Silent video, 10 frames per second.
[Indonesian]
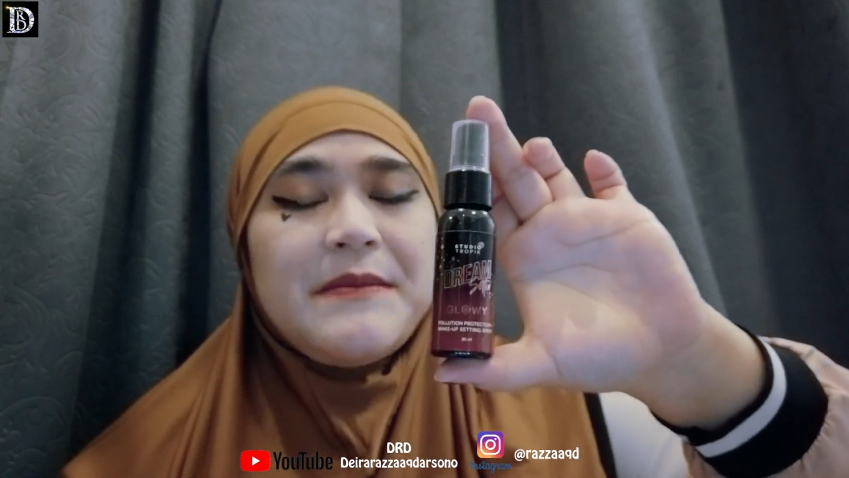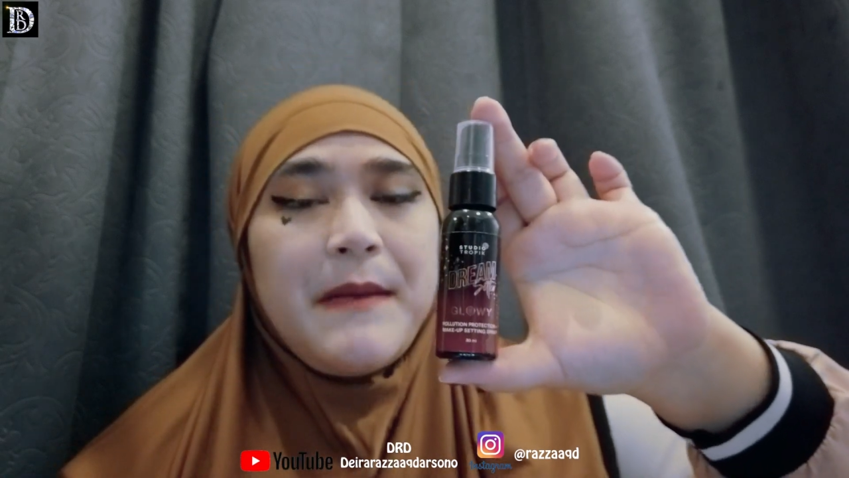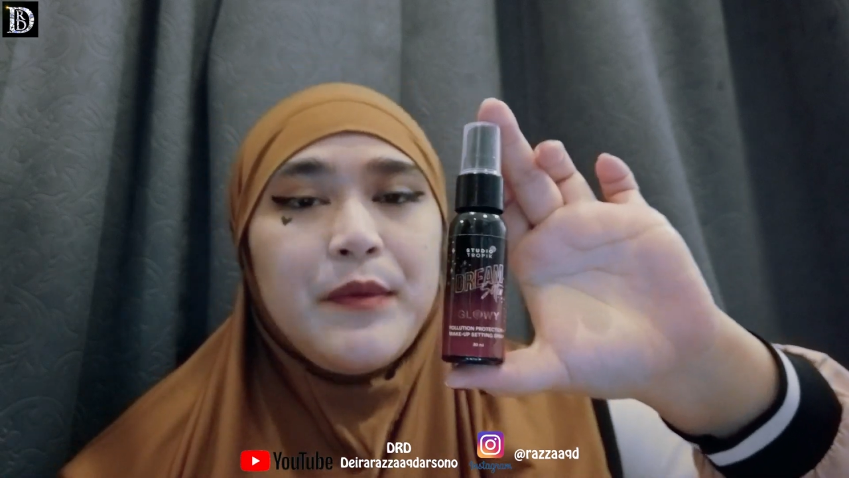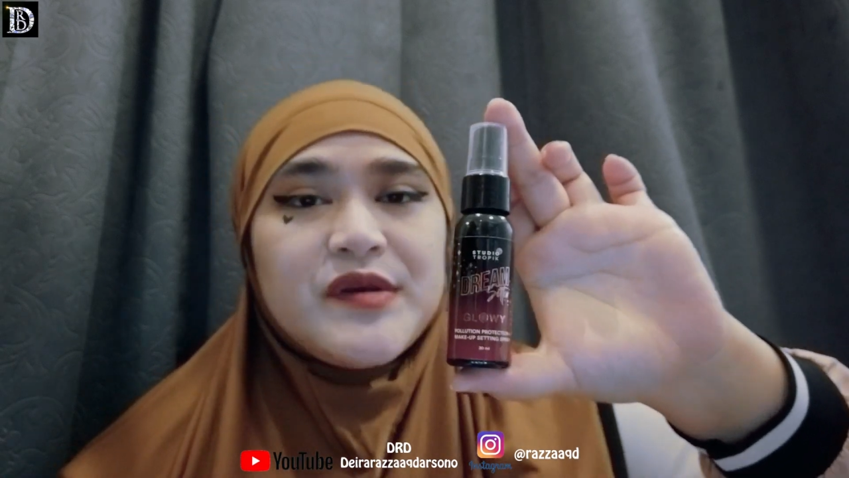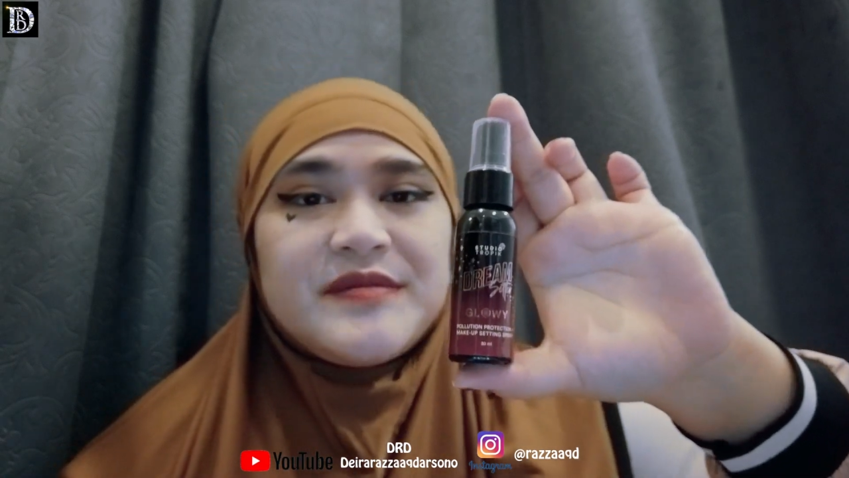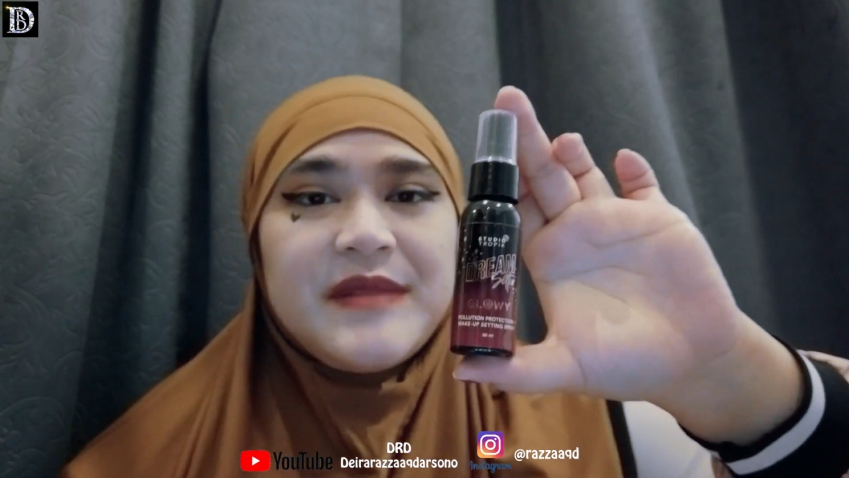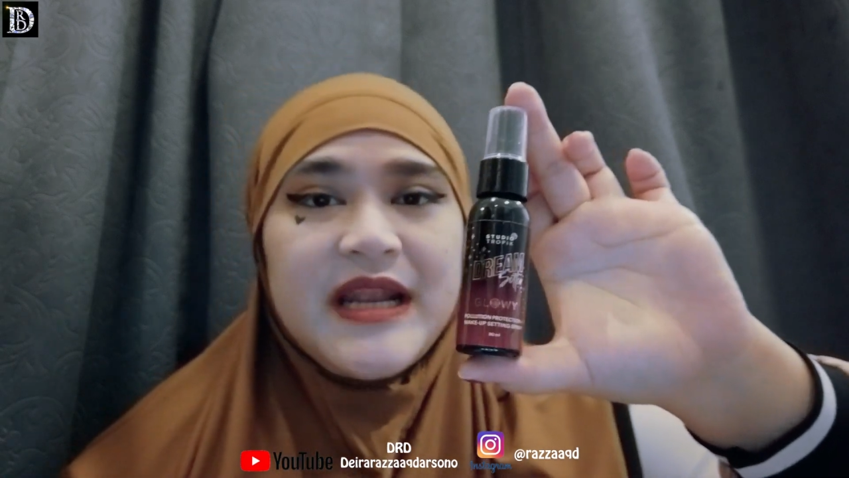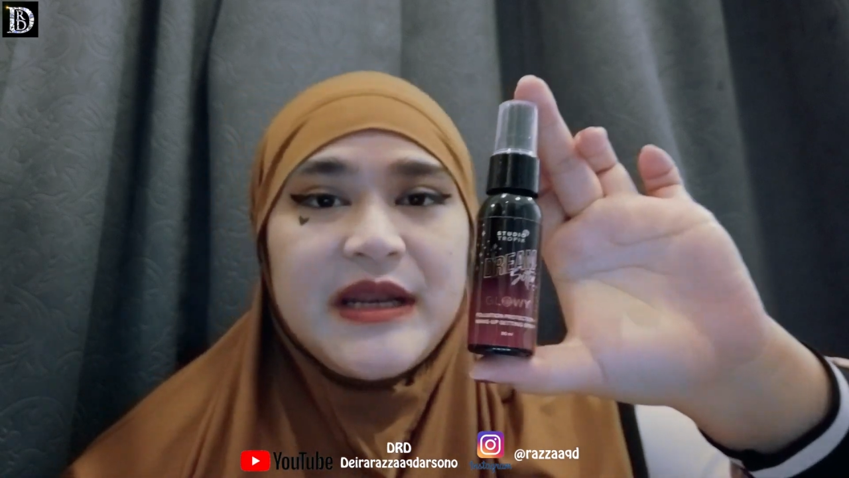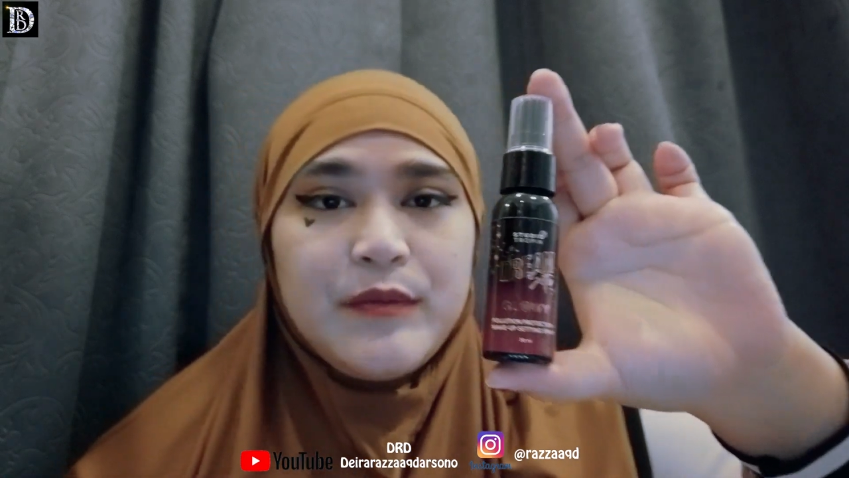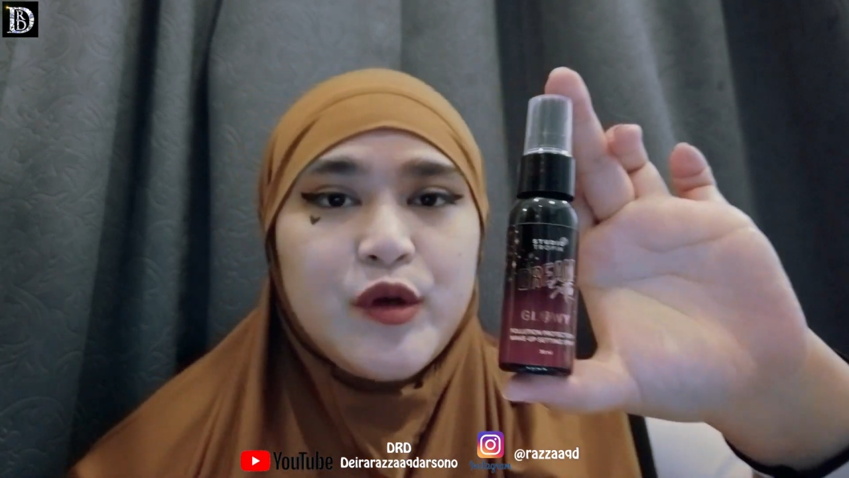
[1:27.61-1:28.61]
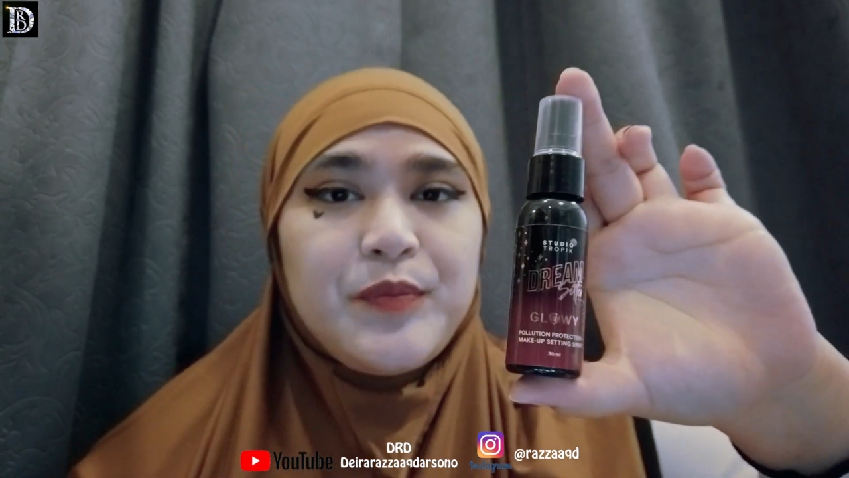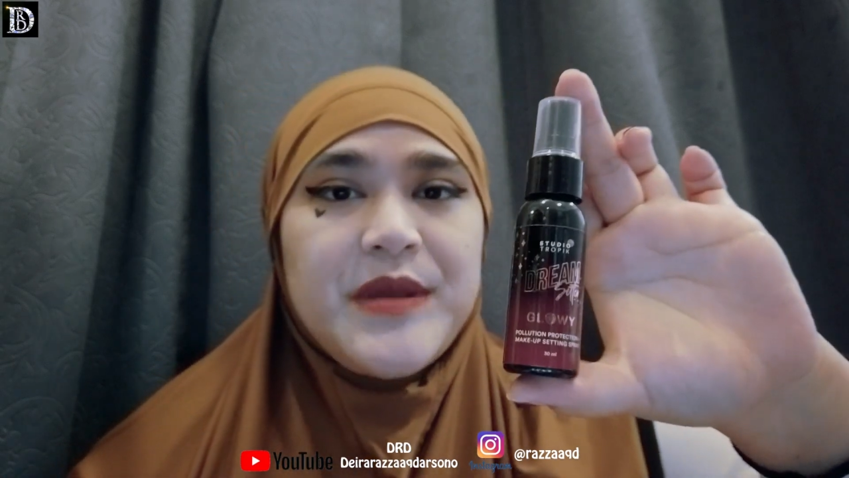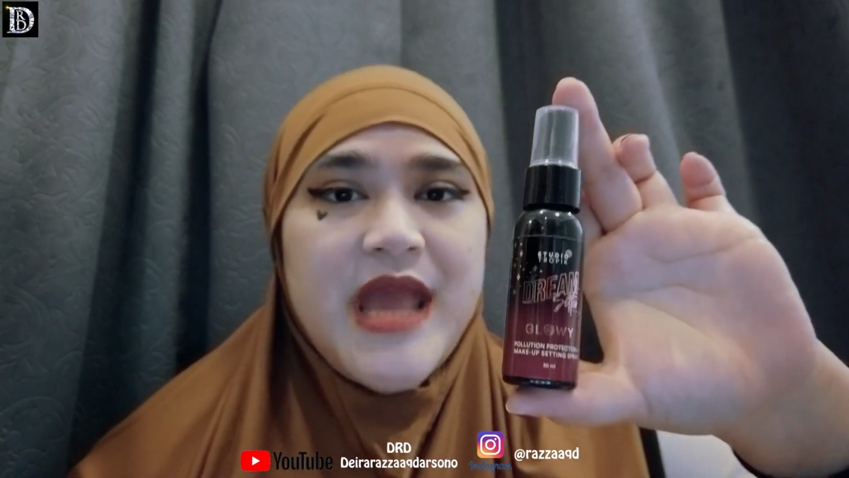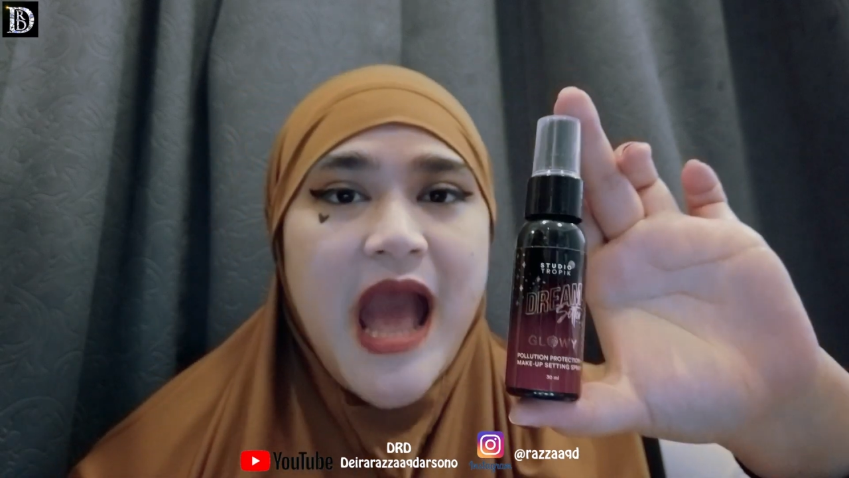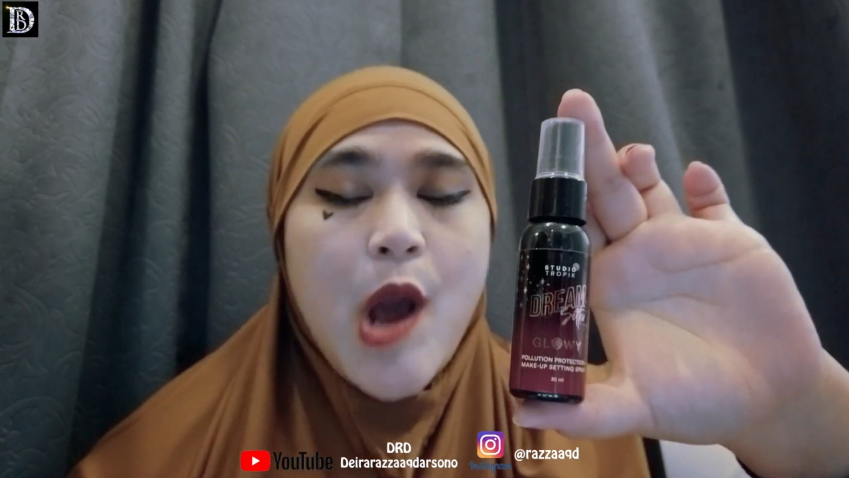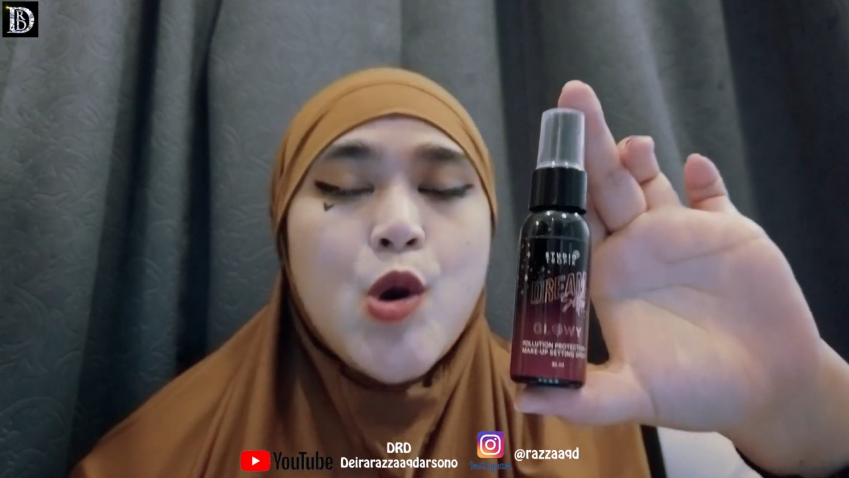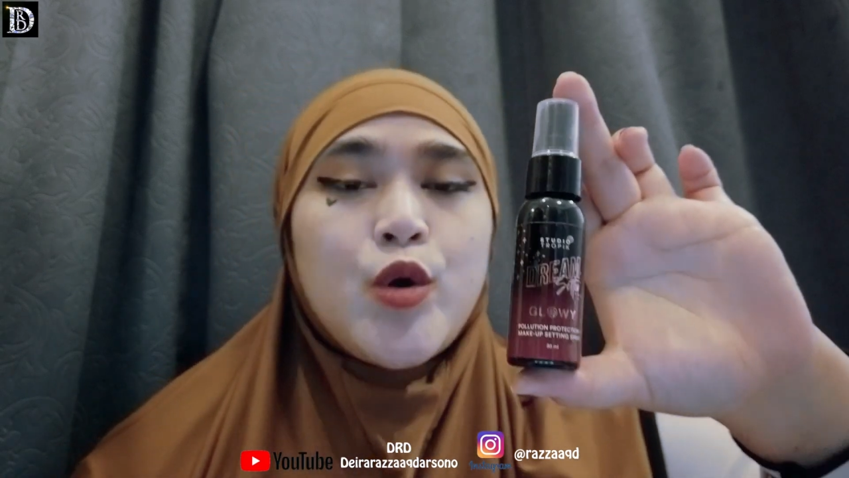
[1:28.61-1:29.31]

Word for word: Rp59.000,